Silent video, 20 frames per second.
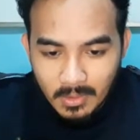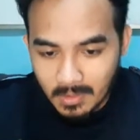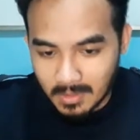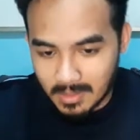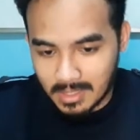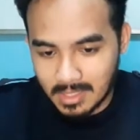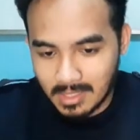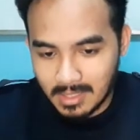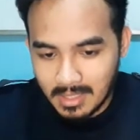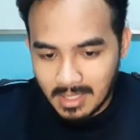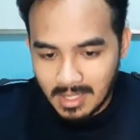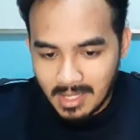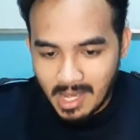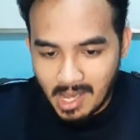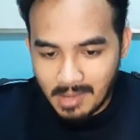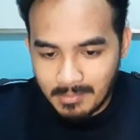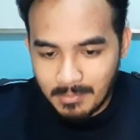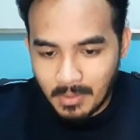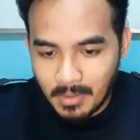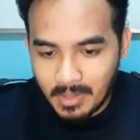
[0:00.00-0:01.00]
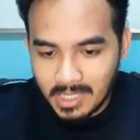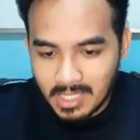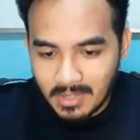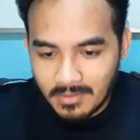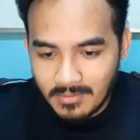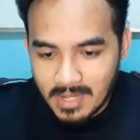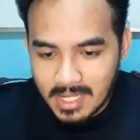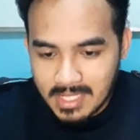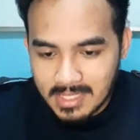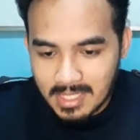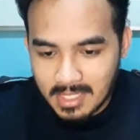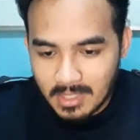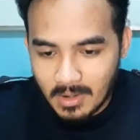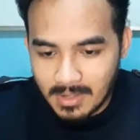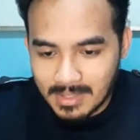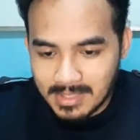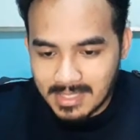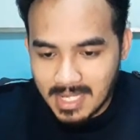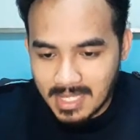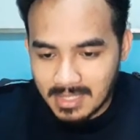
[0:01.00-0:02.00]
cook aboard the vessel
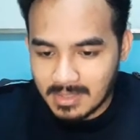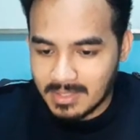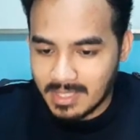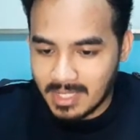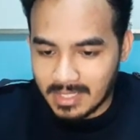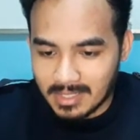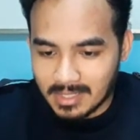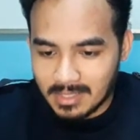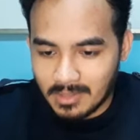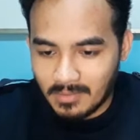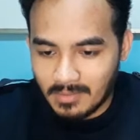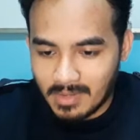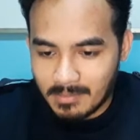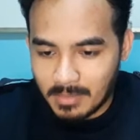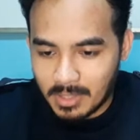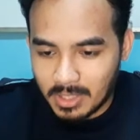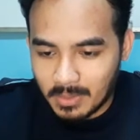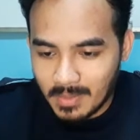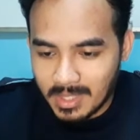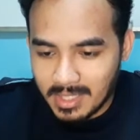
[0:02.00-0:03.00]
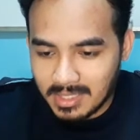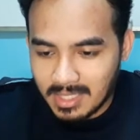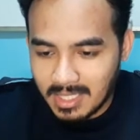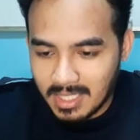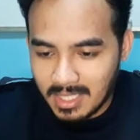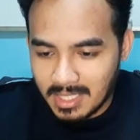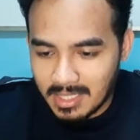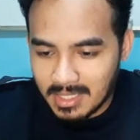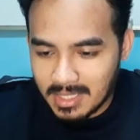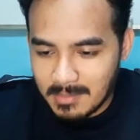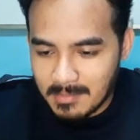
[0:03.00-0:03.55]
on Saturday, November 20 in the